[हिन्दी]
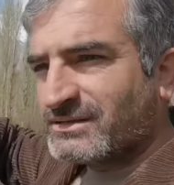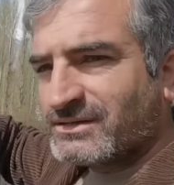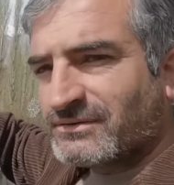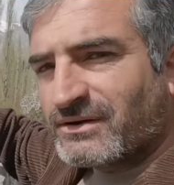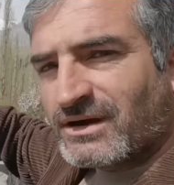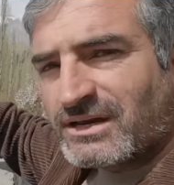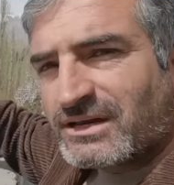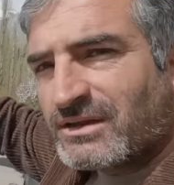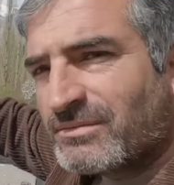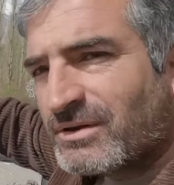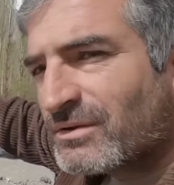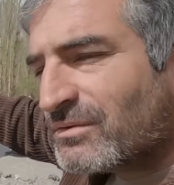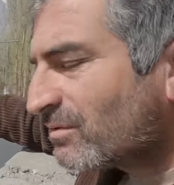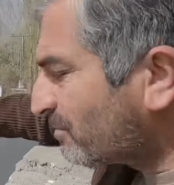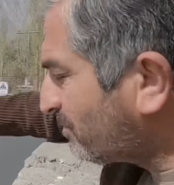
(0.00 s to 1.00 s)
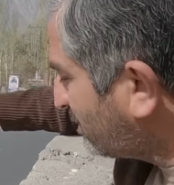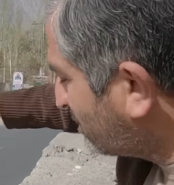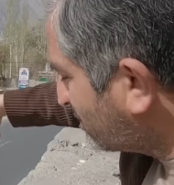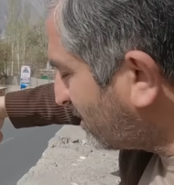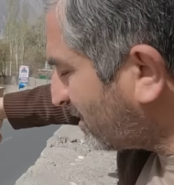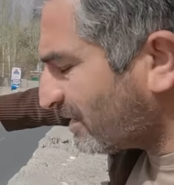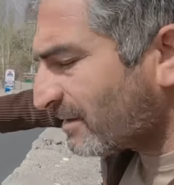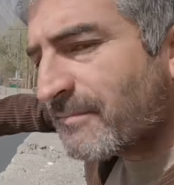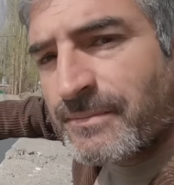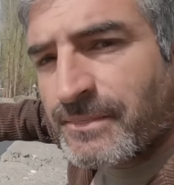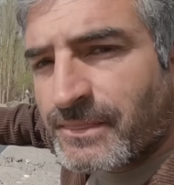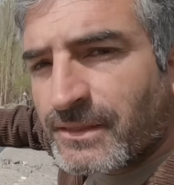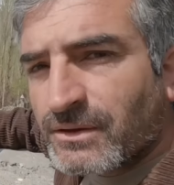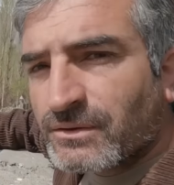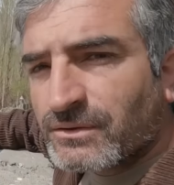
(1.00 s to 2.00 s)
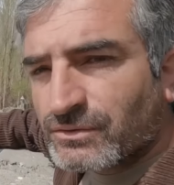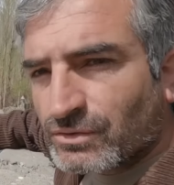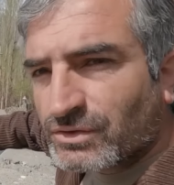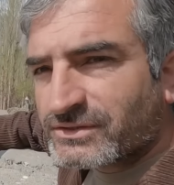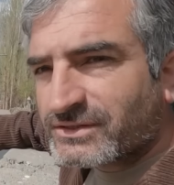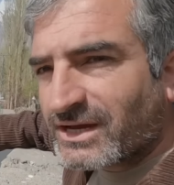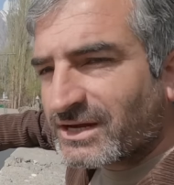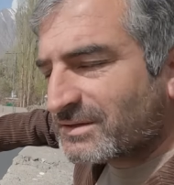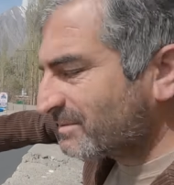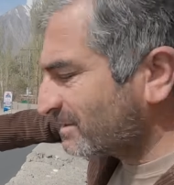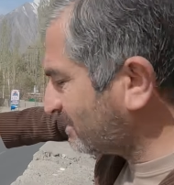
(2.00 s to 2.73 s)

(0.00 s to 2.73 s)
इस दीवार के बिल्कुल पीछे रोड साइड